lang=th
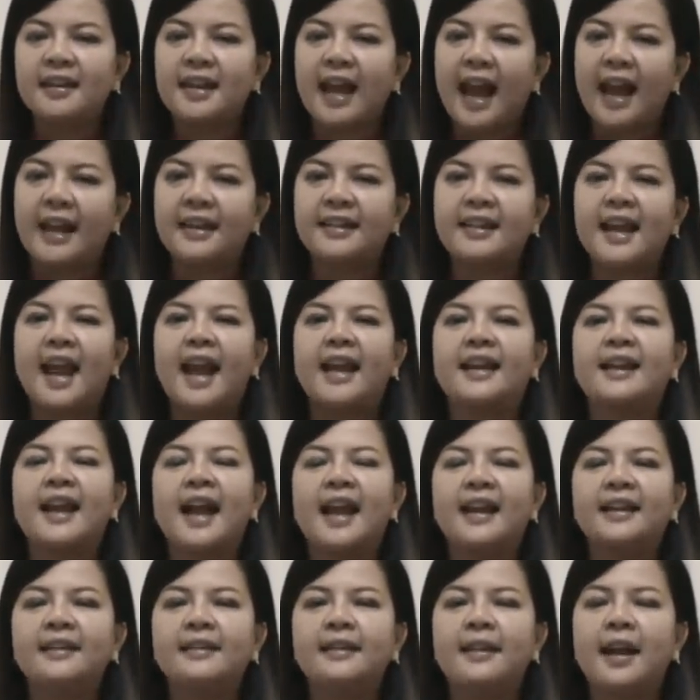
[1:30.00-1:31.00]
การจ่าย
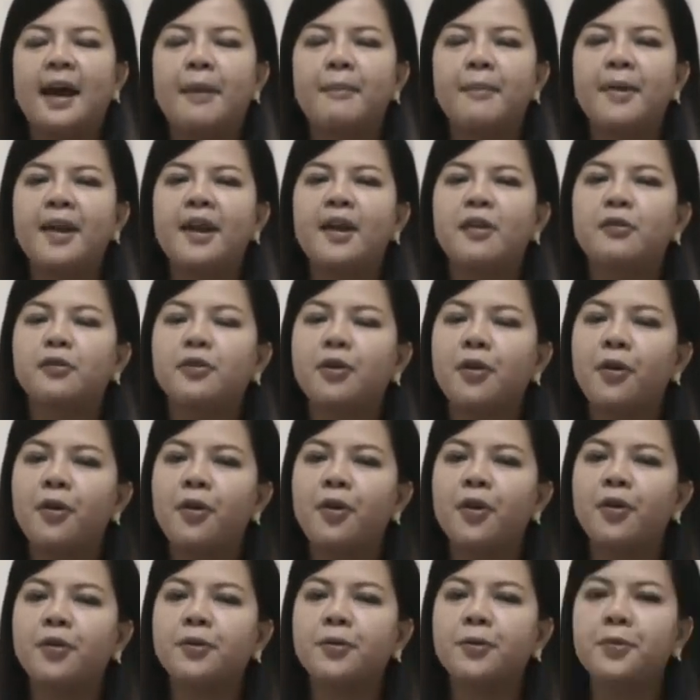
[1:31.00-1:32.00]
นั้นทำให้เราท้อ
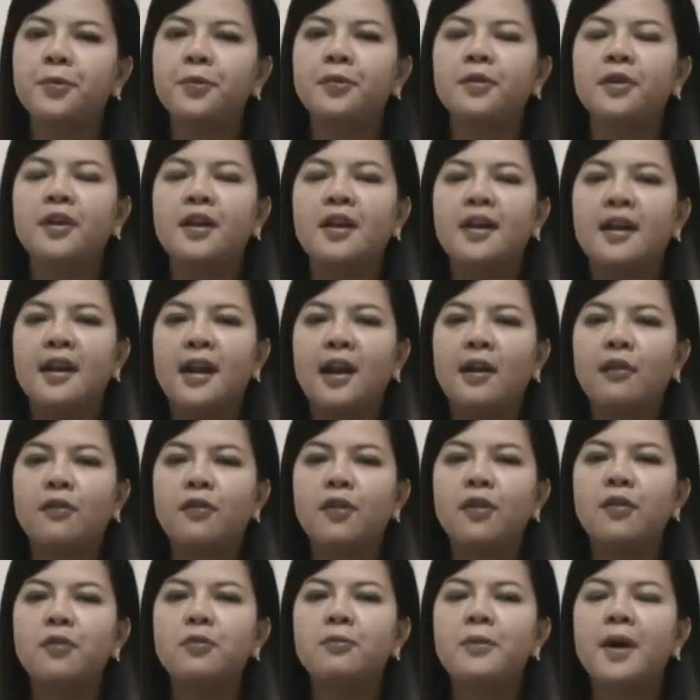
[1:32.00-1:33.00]
ทุกข์เรา
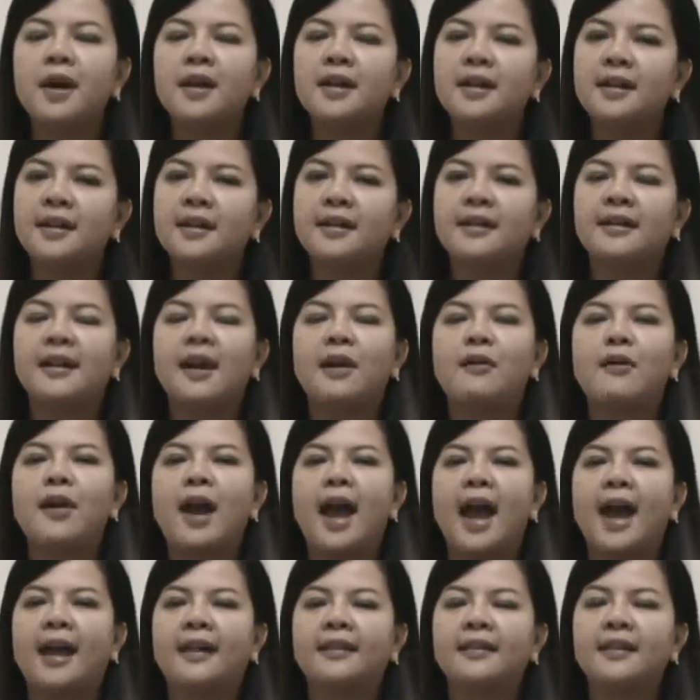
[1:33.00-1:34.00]
ก็รู้ว่าเรา
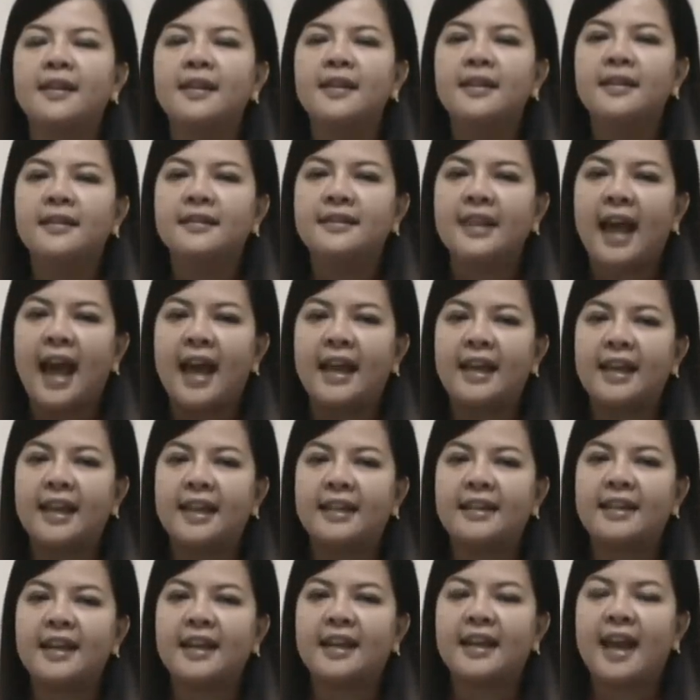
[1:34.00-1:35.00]
หาสาเห
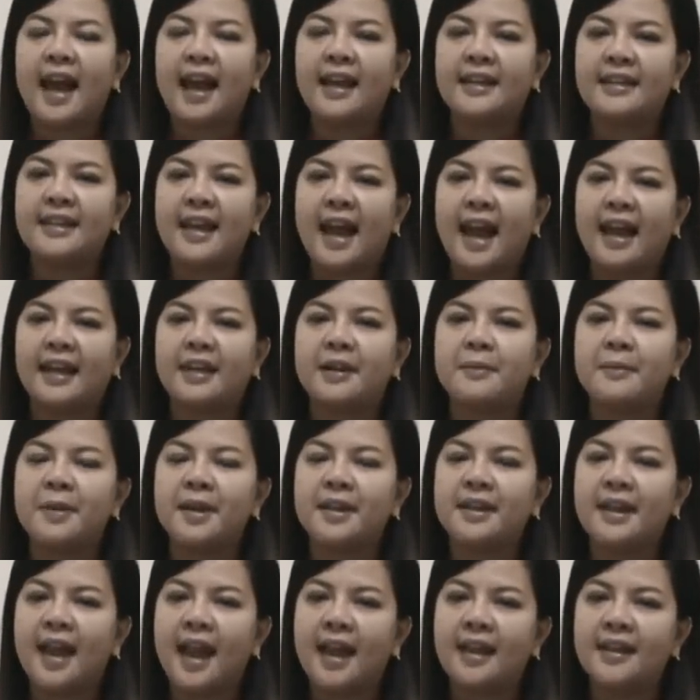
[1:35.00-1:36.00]
ตุจากการจ่ายทำไม
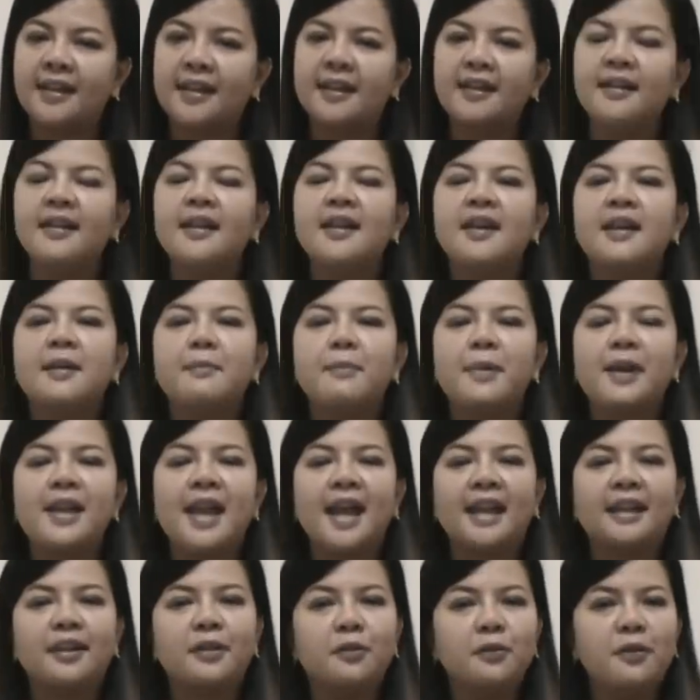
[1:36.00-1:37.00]
จ่ายเยอะประห
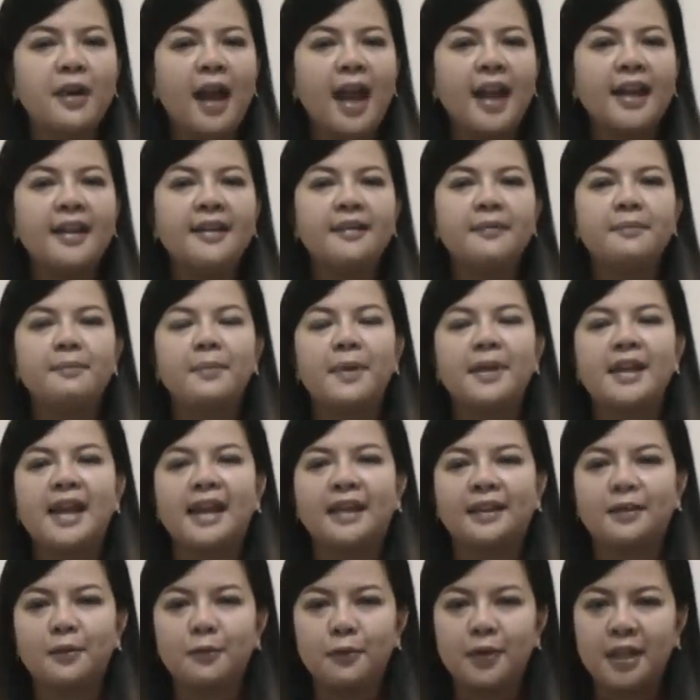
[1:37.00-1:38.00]
ยัดตรงนั้นประหยั
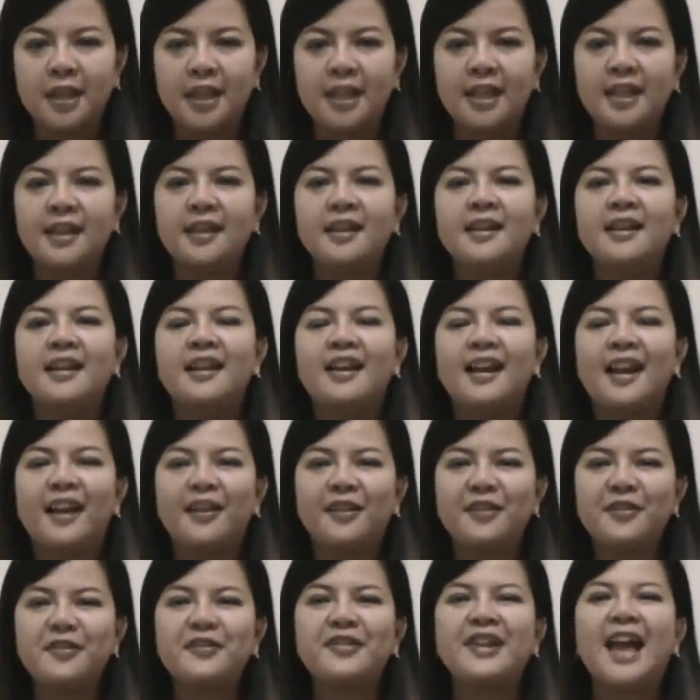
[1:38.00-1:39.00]
ดตรงนี้แล้ว
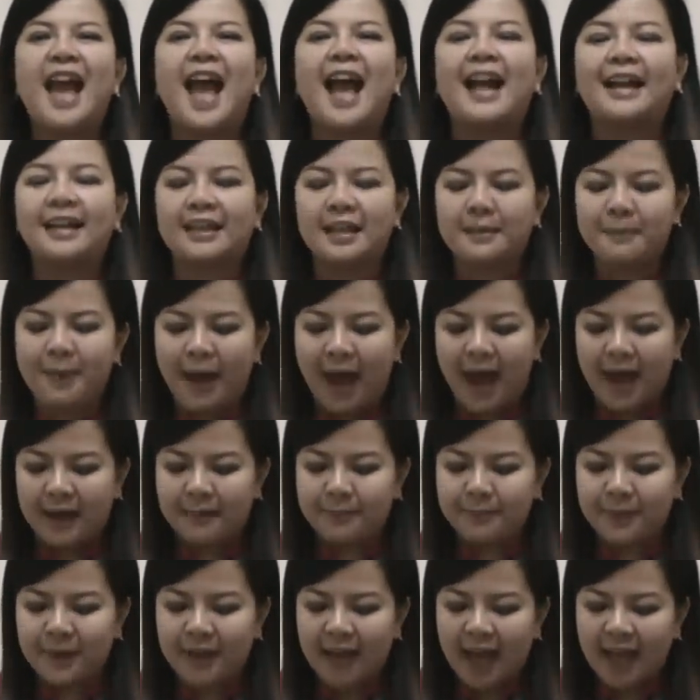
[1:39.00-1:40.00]
ทุกอย่างจะผ่าน
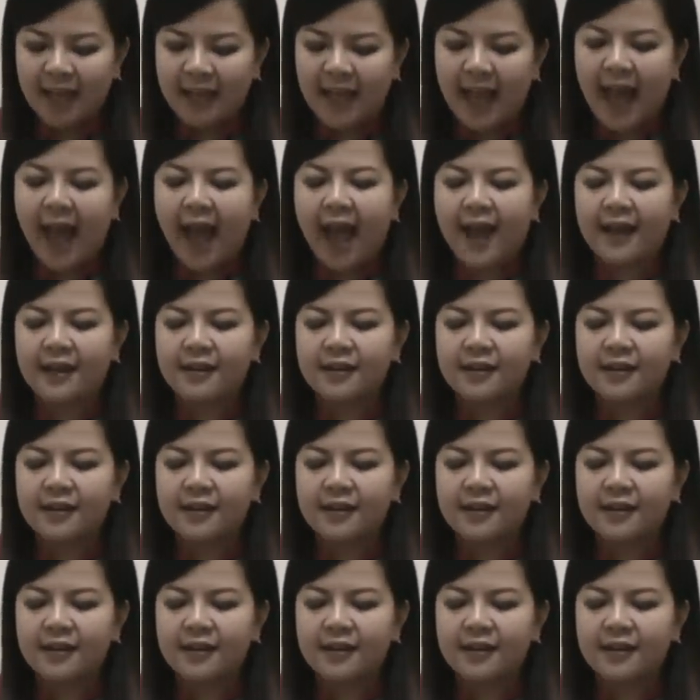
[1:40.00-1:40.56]
ไปได้ค่ะ